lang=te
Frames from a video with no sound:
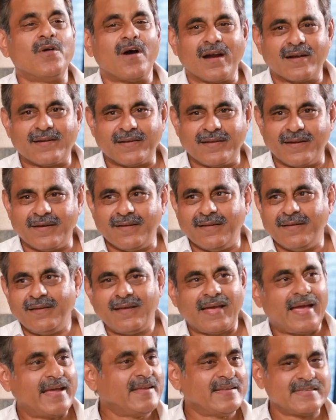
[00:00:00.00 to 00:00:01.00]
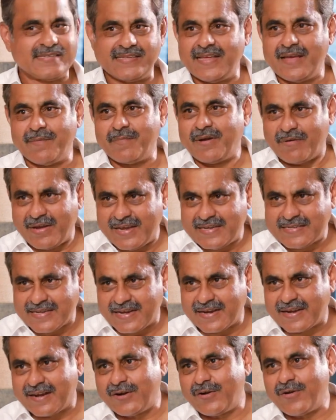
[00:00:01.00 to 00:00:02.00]
డాక్టర్ అయ్యి సీఎం
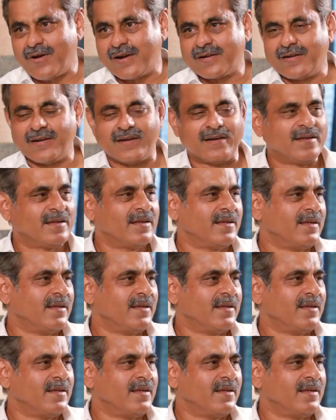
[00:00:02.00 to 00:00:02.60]
వైఎస్ఆర్ గారు డాక్టర్